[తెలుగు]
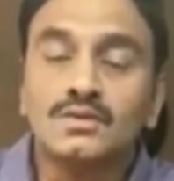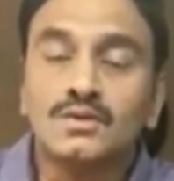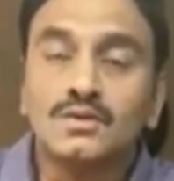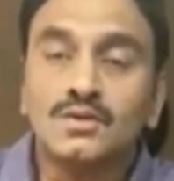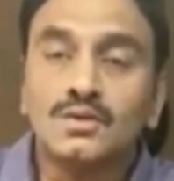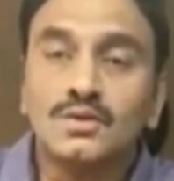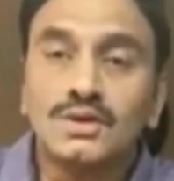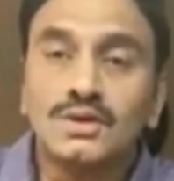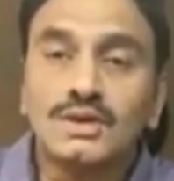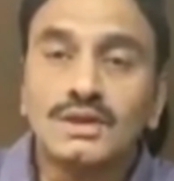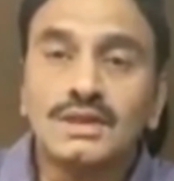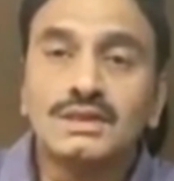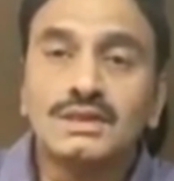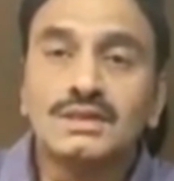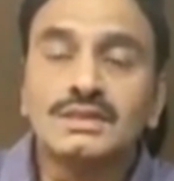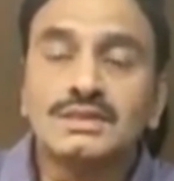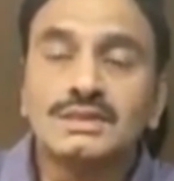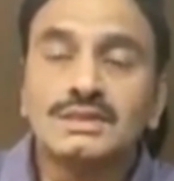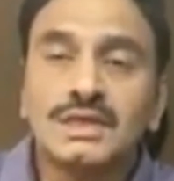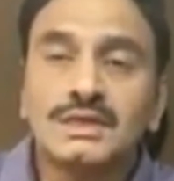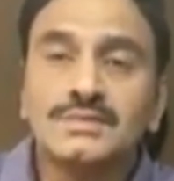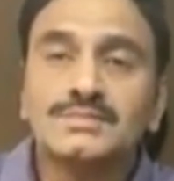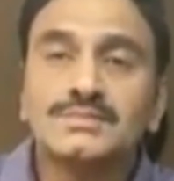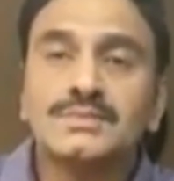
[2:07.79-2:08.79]
కొన్ని
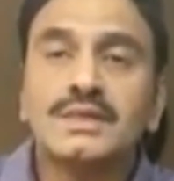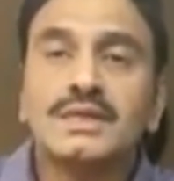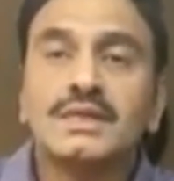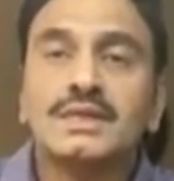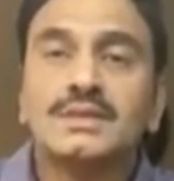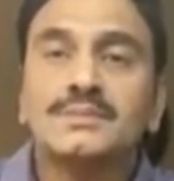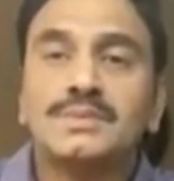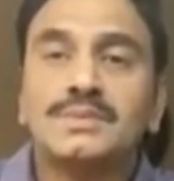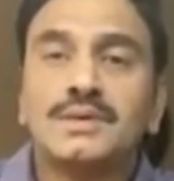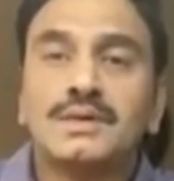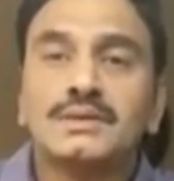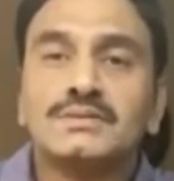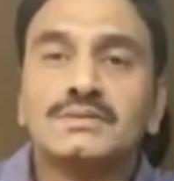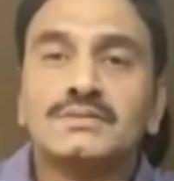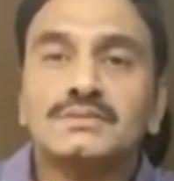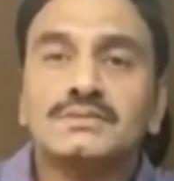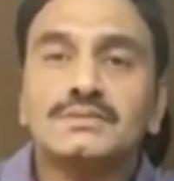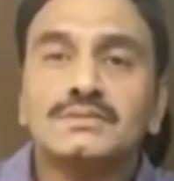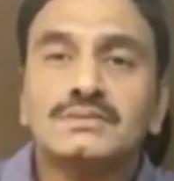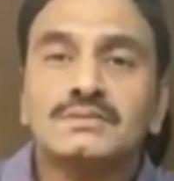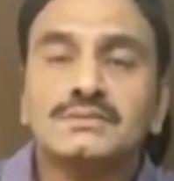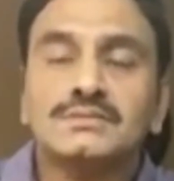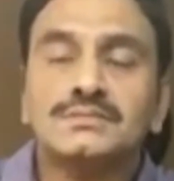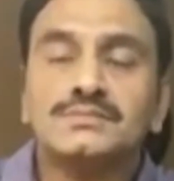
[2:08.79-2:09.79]
దశాబ్దాల పాటు
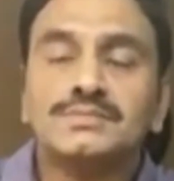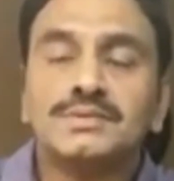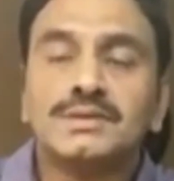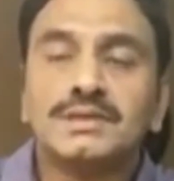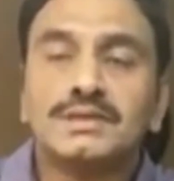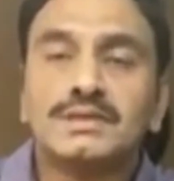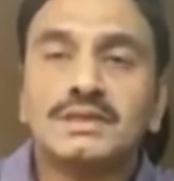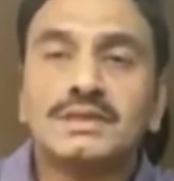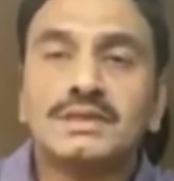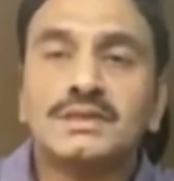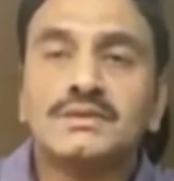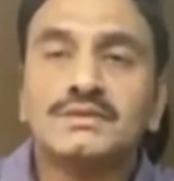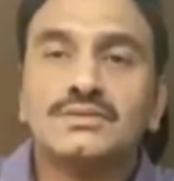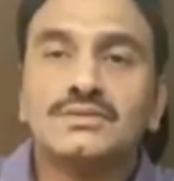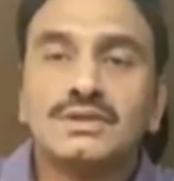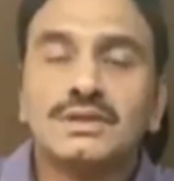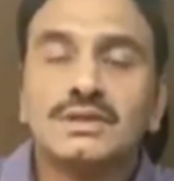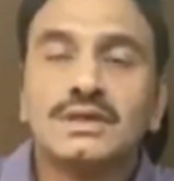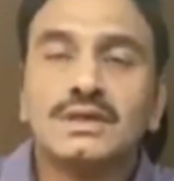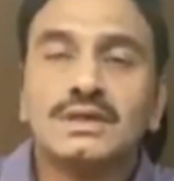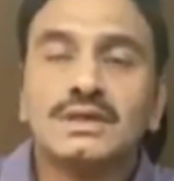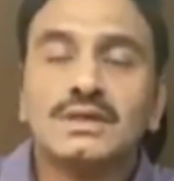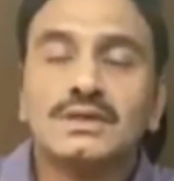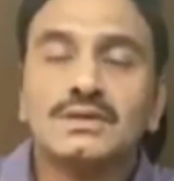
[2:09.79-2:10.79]
ప్రజల
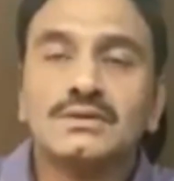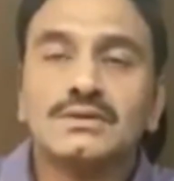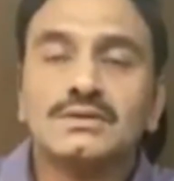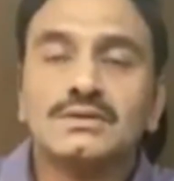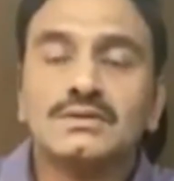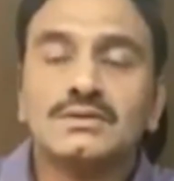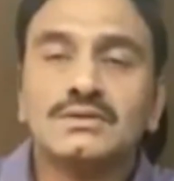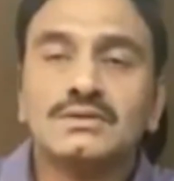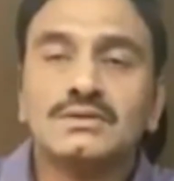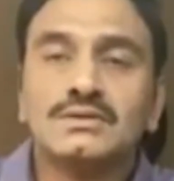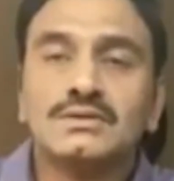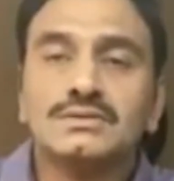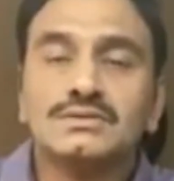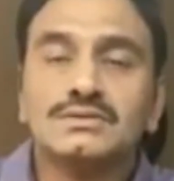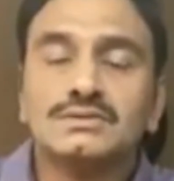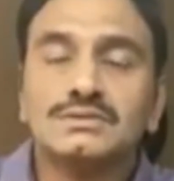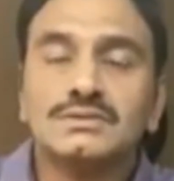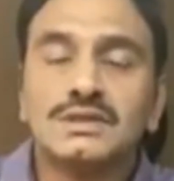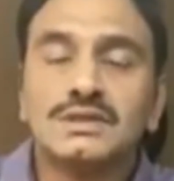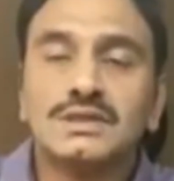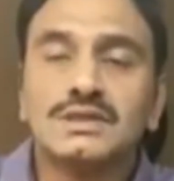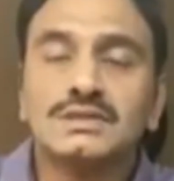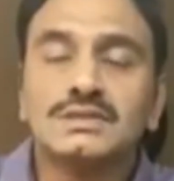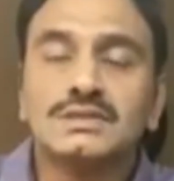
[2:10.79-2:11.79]
హృదయాల్లో
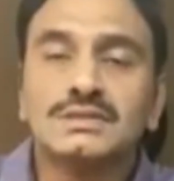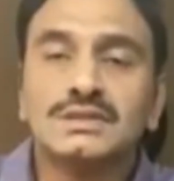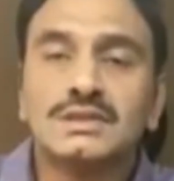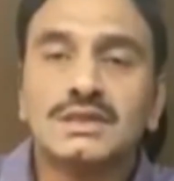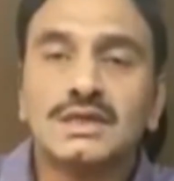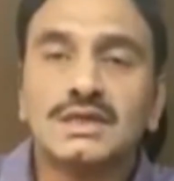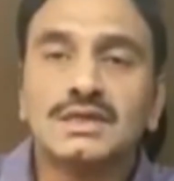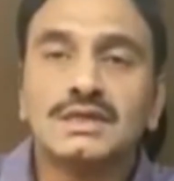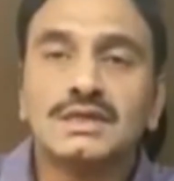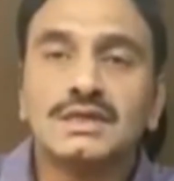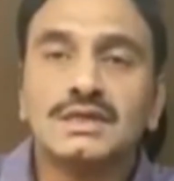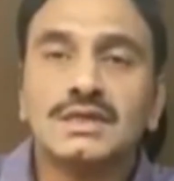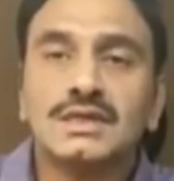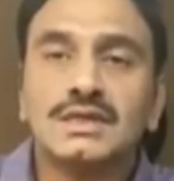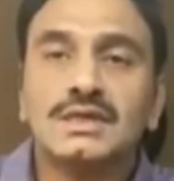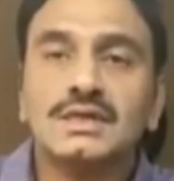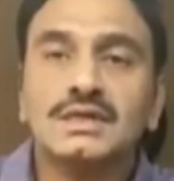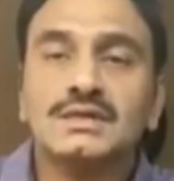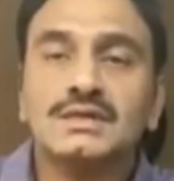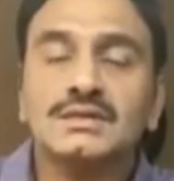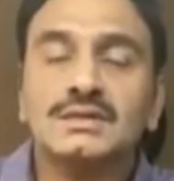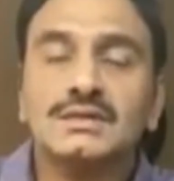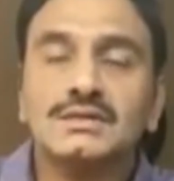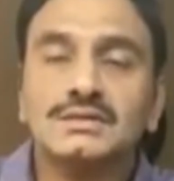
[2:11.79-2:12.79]
చిరస్థాయిగా
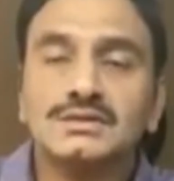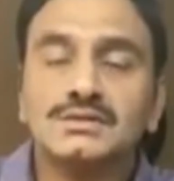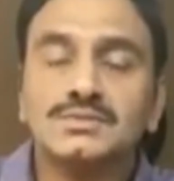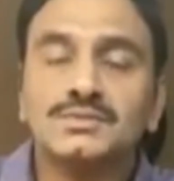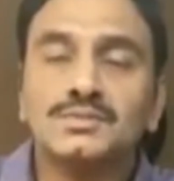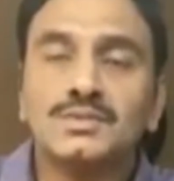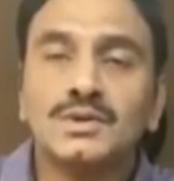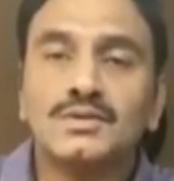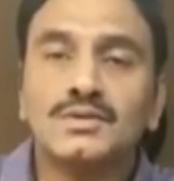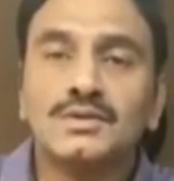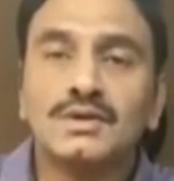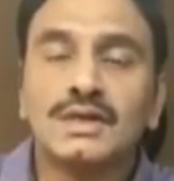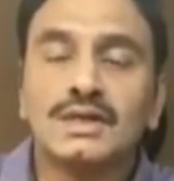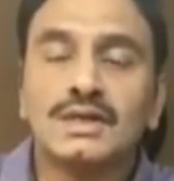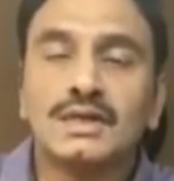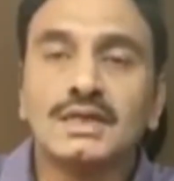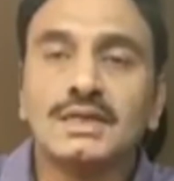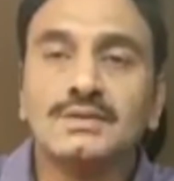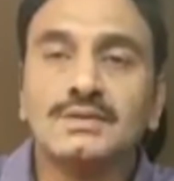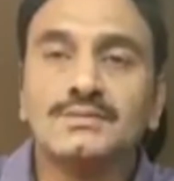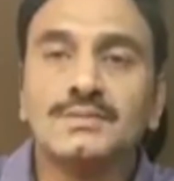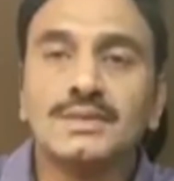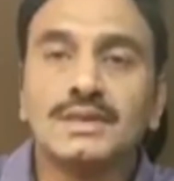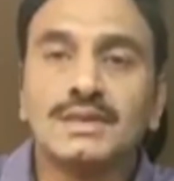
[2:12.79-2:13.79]
నిలిచిపోవాలన్న
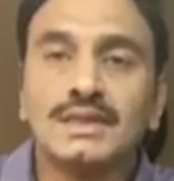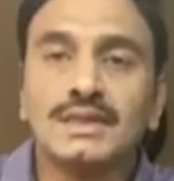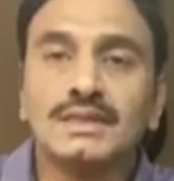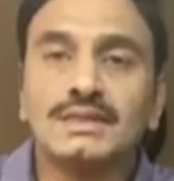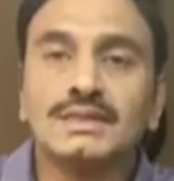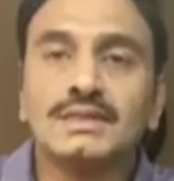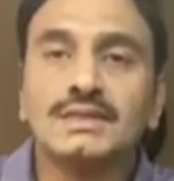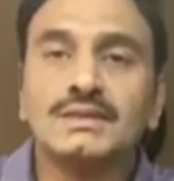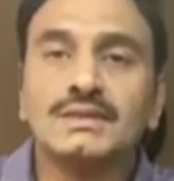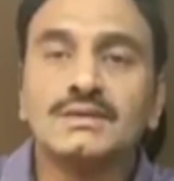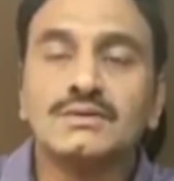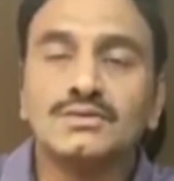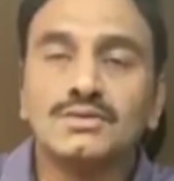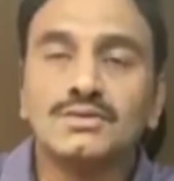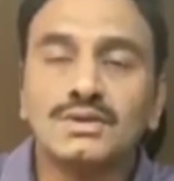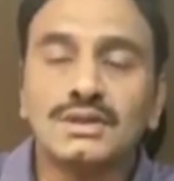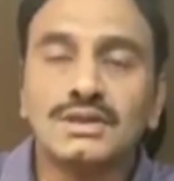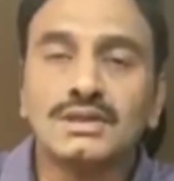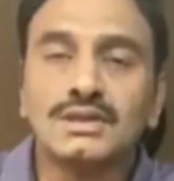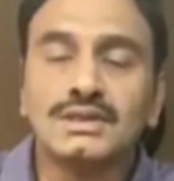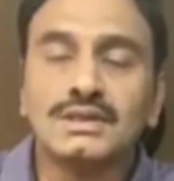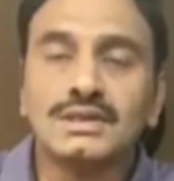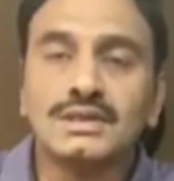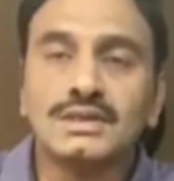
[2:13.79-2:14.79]
మనందరి
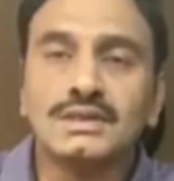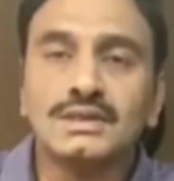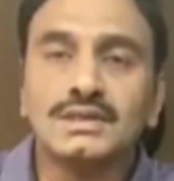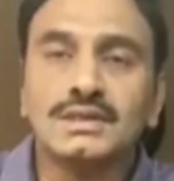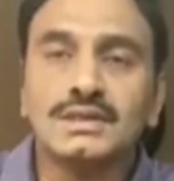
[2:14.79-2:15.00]
కోరికకి